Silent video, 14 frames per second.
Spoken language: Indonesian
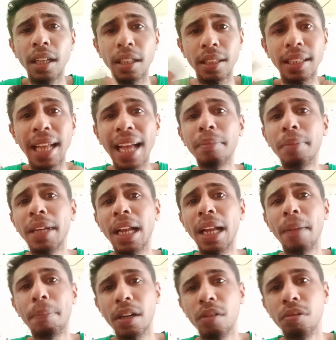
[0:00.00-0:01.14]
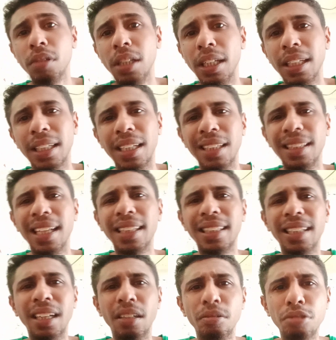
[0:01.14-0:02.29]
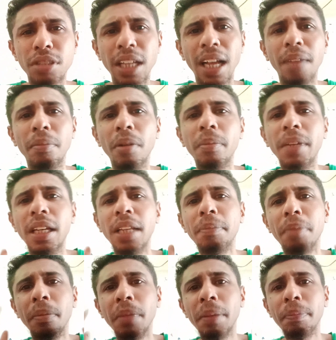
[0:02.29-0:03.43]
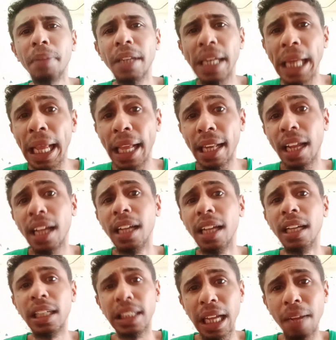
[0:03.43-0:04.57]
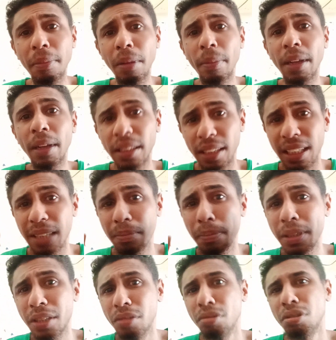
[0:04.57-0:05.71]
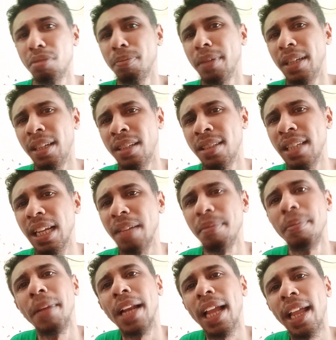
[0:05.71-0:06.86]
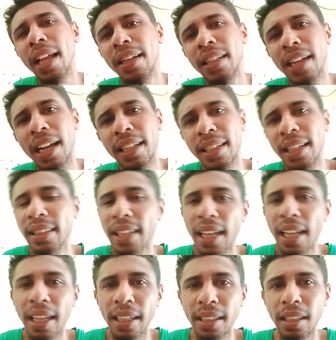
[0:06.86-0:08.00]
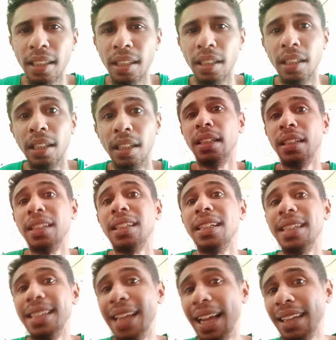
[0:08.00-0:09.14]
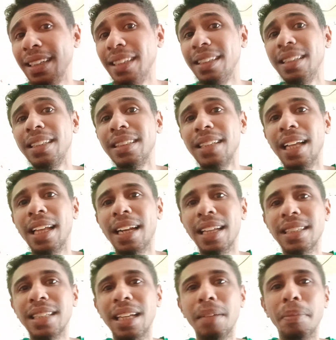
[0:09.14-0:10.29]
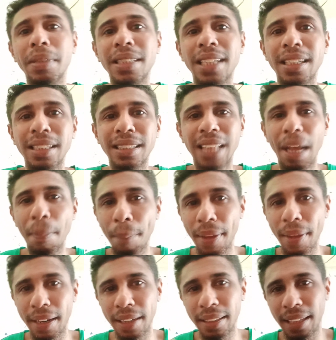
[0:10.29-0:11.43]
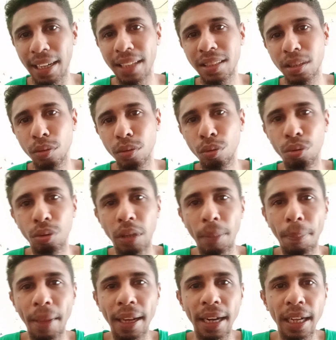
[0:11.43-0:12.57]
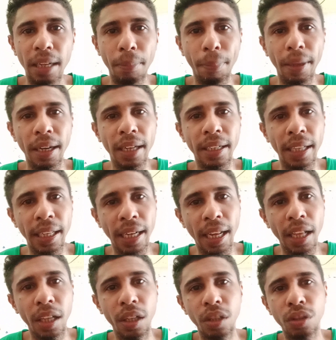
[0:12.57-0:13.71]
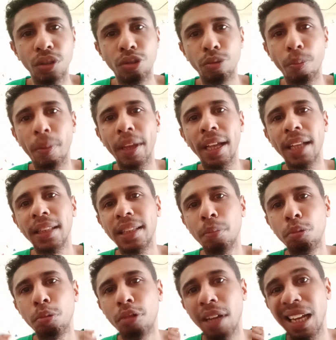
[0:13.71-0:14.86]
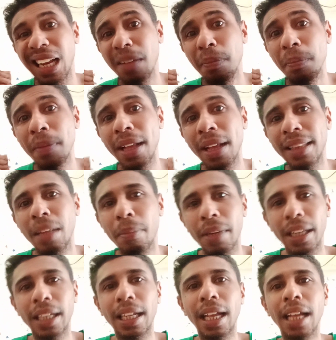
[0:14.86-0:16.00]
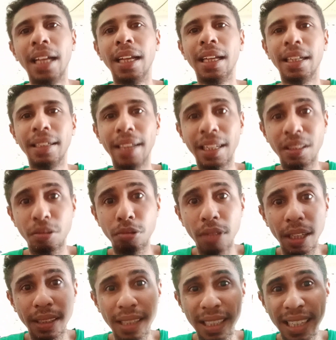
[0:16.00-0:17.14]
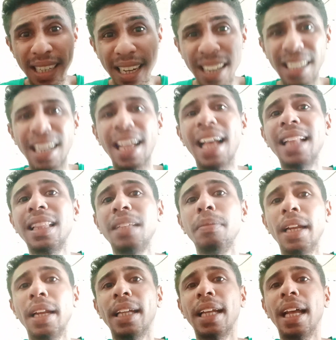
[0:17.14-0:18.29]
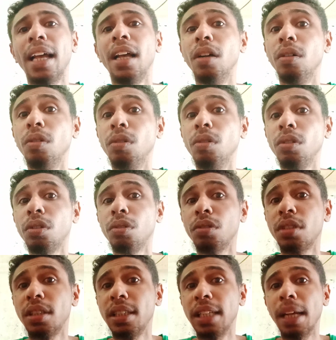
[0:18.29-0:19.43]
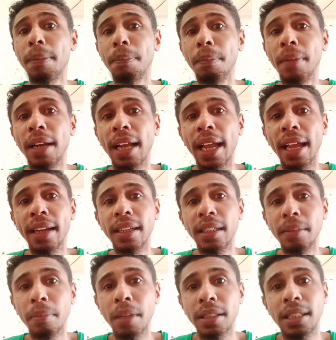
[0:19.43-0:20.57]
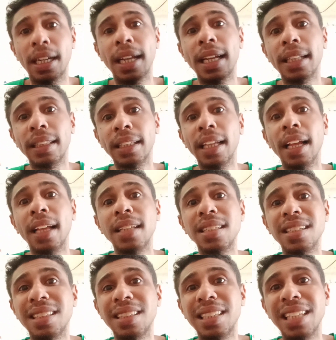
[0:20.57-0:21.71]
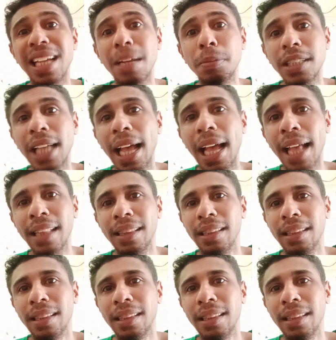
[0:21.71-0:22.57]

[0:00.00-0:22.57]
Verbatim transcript: Dan bila perlu, kita tidak usah memilih pemimpin daerah yang memang tidak becus bekerja melayani rakyatnya. Dan ini saya rasa menjadi tamparan keras untuk kepala-kepala daerah supaya terbukalah mata mereka dan juga tergeraklah hati mereka untuk siap melayani masyarakatnya setiap saat.